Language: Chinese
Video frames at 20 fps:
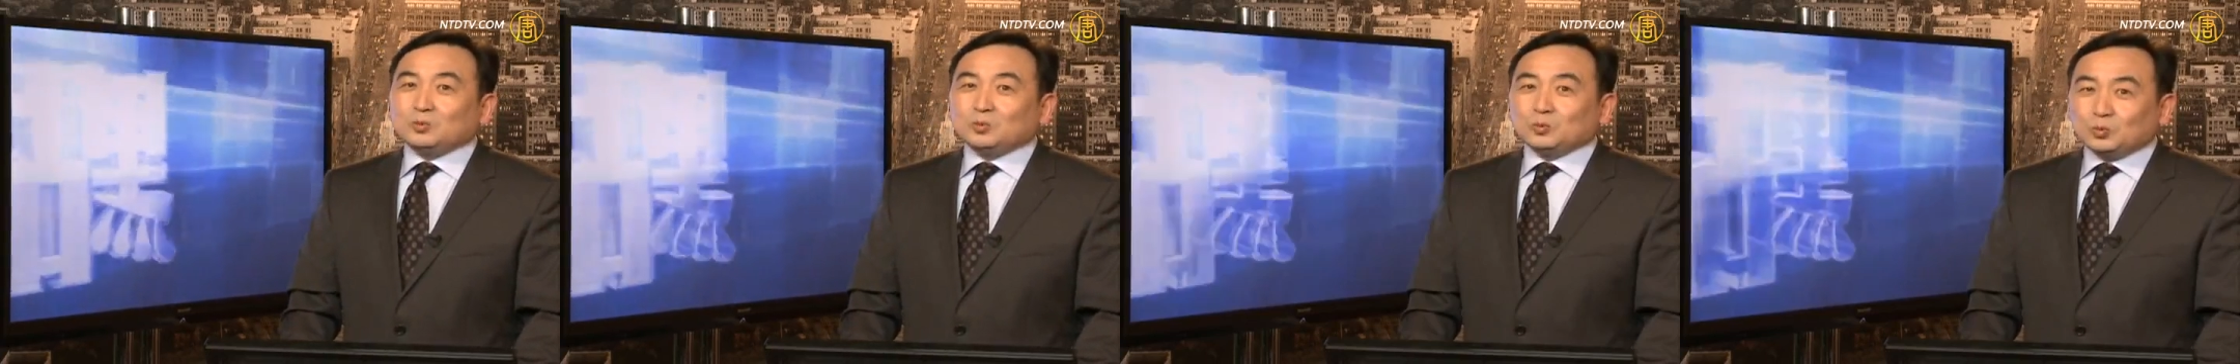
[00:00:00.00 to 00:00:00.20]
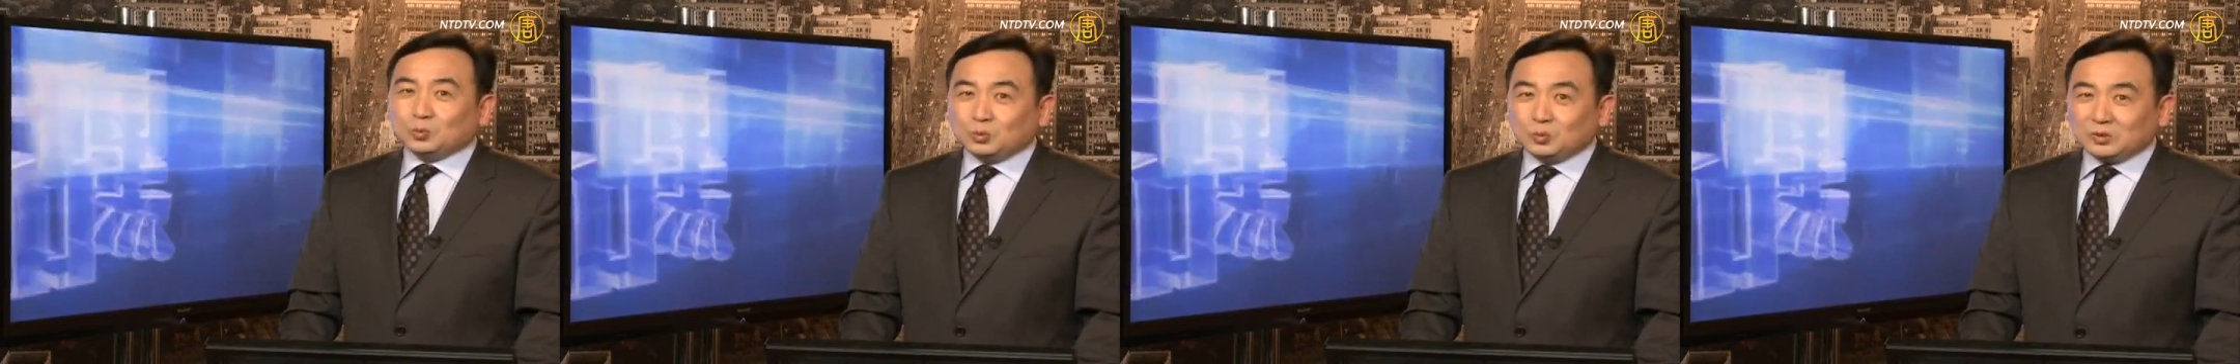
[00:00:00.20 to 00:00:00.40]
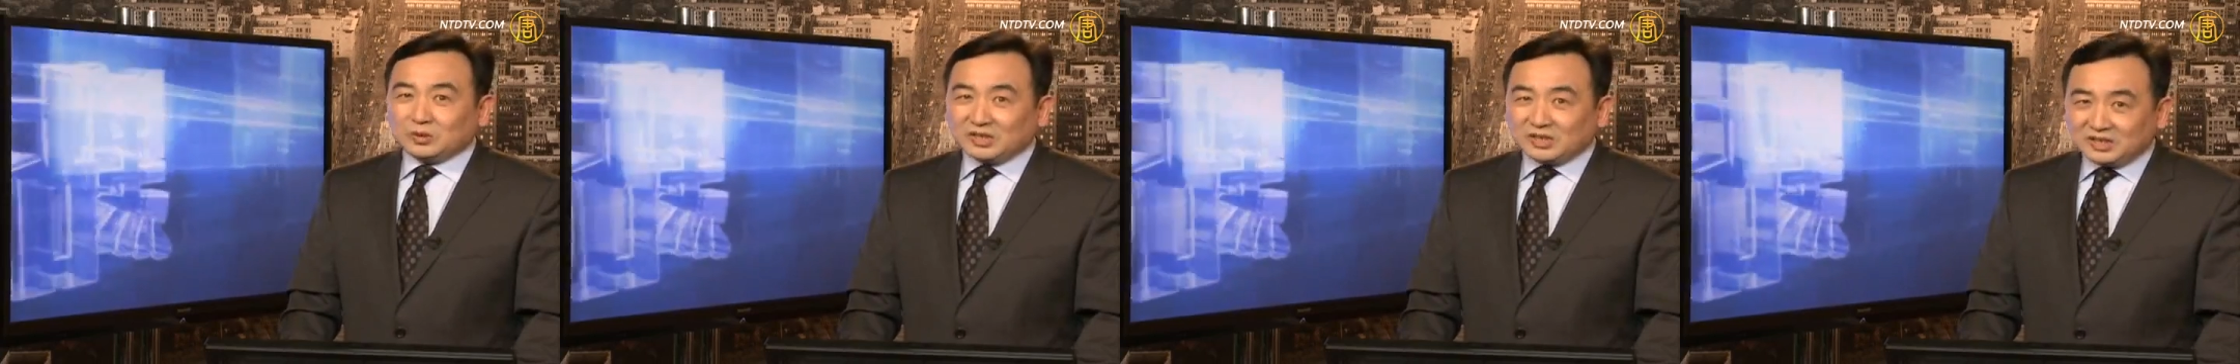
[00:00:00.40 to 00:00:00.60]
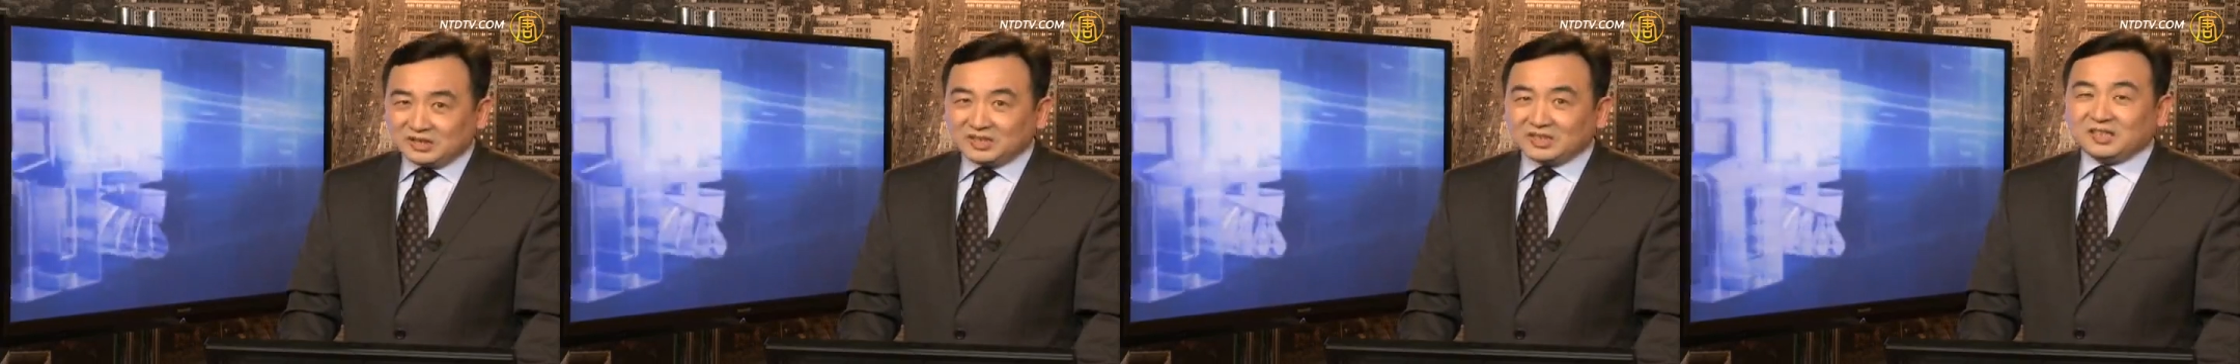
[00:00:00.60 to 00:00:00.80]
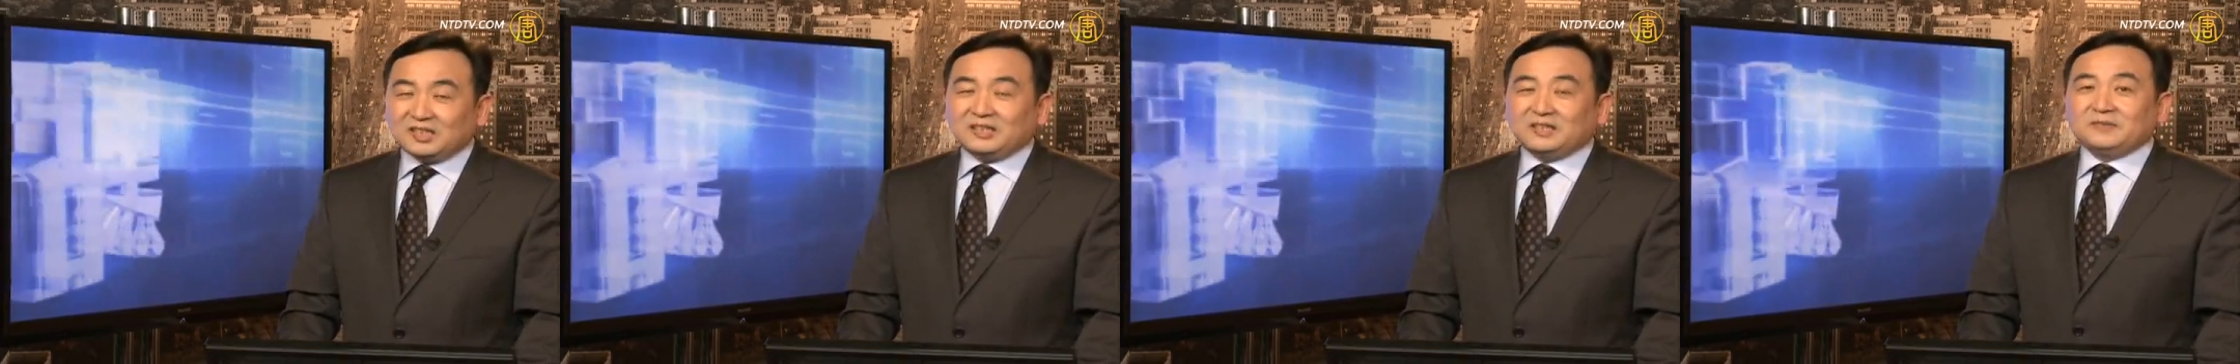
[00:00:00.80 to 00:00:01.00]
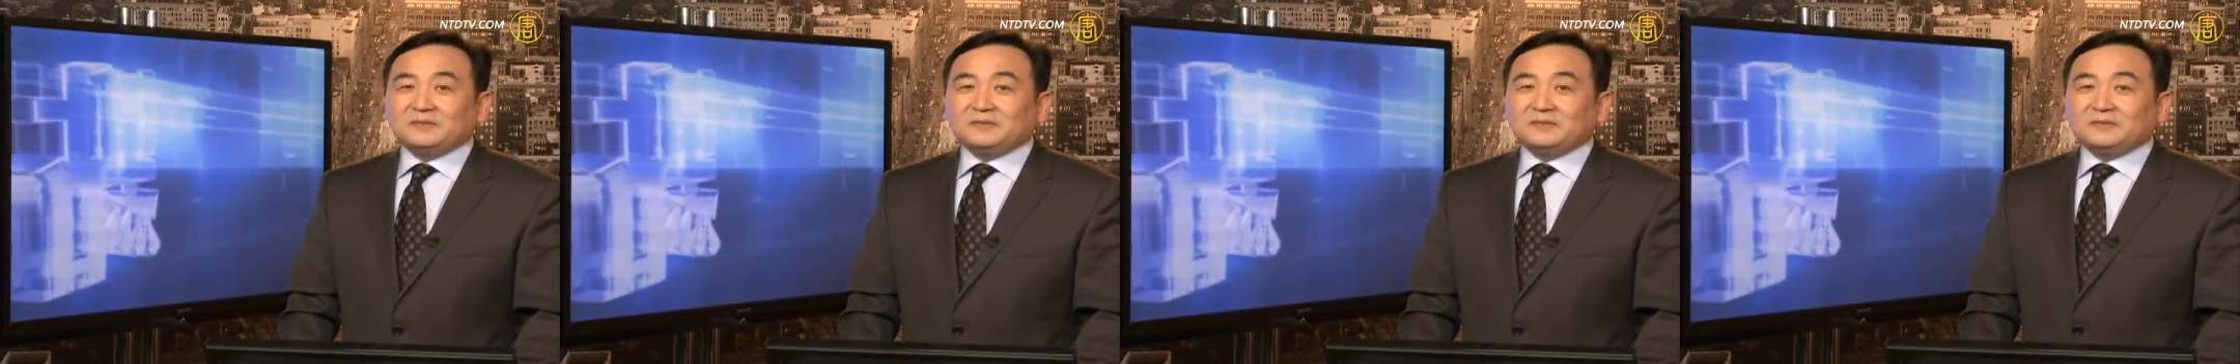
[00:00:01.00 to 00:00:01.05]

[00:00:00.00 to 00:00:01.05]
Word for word: 武德，